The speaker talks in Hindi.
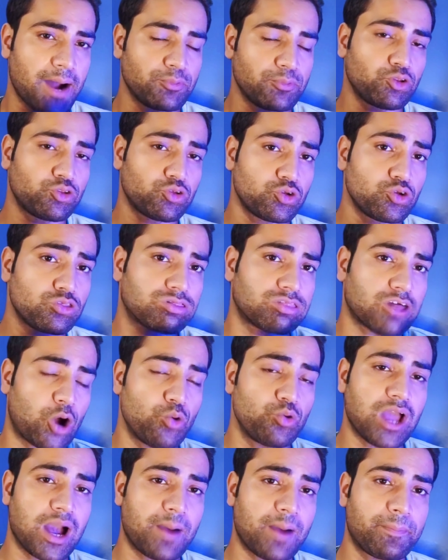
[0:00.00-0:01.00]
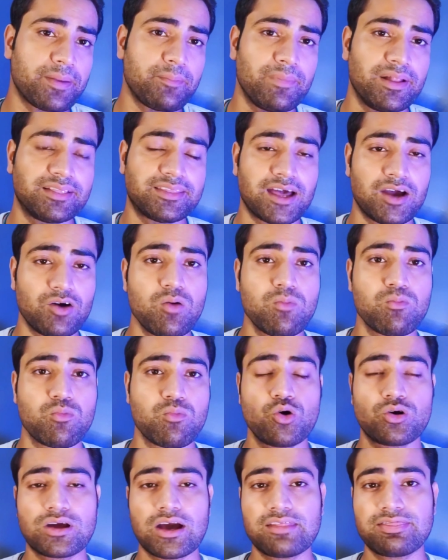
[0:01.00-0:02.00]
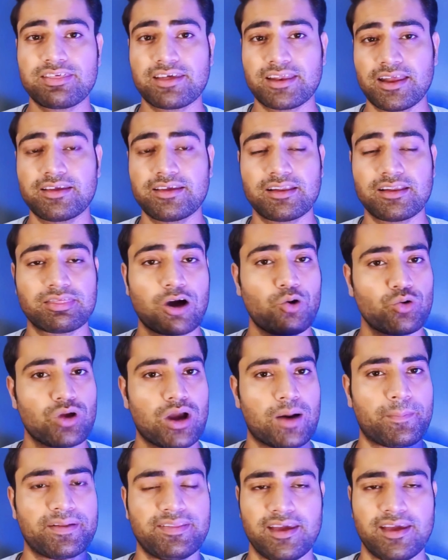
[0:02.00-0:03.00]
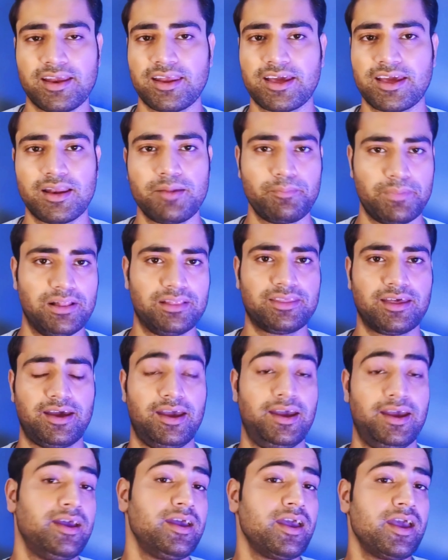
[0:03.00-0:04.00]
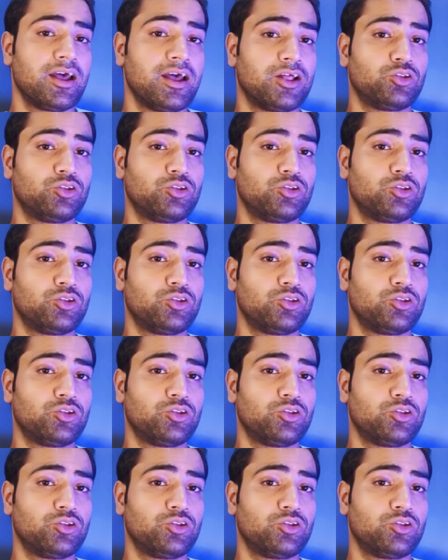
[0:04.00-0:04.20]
अब दोस्तों जो साउंड यहाँ पर मिलता है वो बोट का सिग्नेचर साउंड यहाँ पर देखने के लिए मिलता है